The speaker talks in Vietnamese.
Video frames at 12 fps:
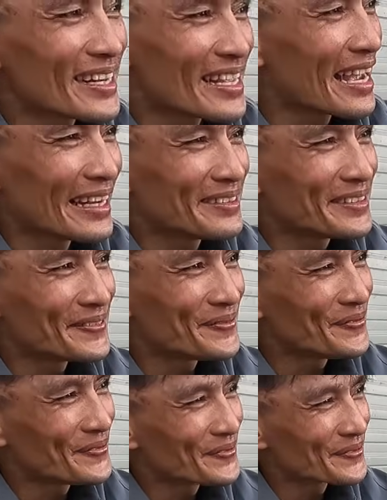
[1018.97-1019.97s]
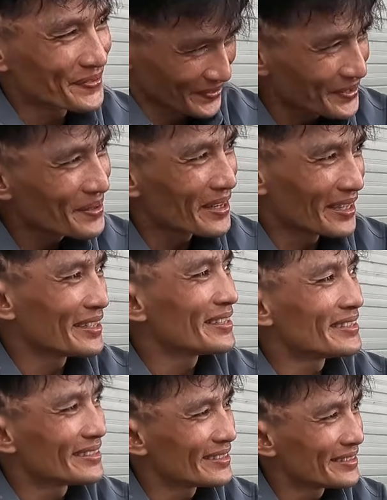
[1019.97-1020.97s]
anh? Anh thấy nó xô bồ phức tạp quá anh
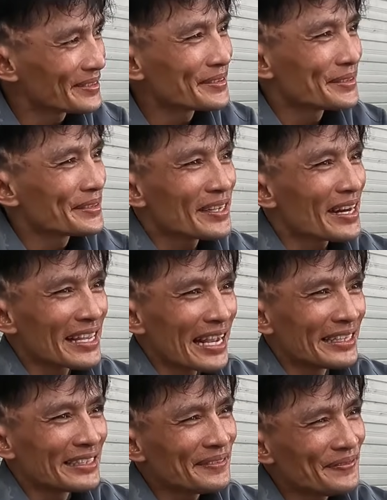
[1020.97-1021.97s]
nhỉ? Nó là vậy.